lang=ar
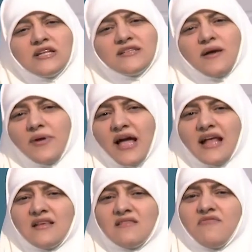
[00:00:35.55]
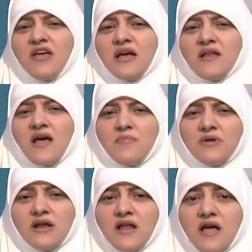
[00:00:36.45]
التي تبغي حتى تفيء إلى
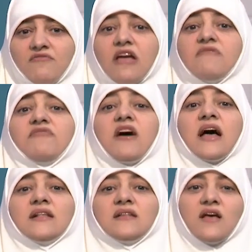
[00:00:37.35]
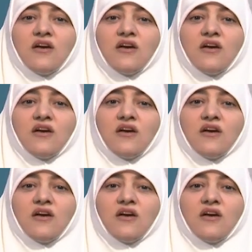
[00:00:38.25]
أمر الله فإن فاءت